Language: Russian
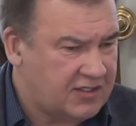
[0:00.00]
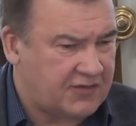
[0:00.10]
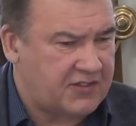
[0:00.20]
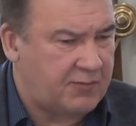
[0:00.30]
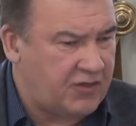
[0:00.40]

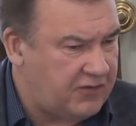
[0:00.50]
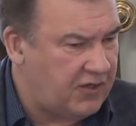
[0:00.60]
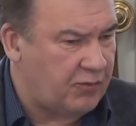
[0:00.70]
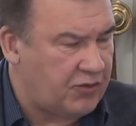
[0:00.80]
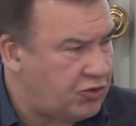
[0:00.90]
со всеми
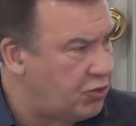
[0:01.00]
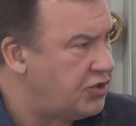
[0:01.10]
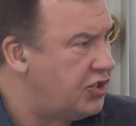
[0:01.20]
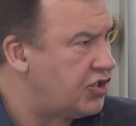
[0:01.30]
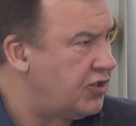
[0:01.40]
фирмами
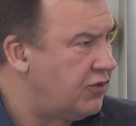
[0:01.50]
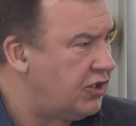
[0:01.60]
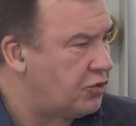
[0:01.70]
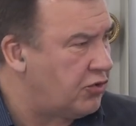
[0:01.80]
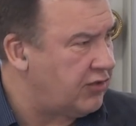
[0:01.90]

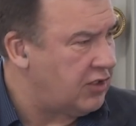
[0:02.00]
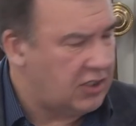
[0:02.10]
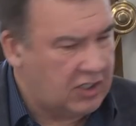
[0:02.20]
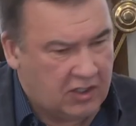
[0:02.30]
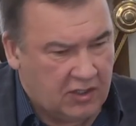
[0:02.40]
туристическими
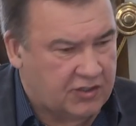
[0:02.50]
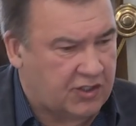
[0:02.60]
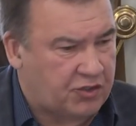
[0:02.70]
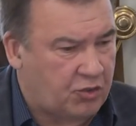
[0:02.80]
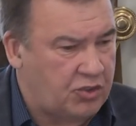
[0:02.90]
готовы
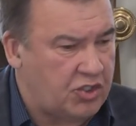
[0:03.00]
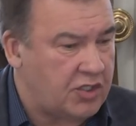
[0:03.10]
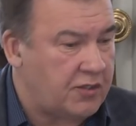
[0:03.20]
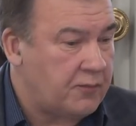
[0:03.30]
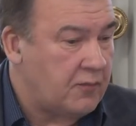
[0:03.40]
сотрудничать.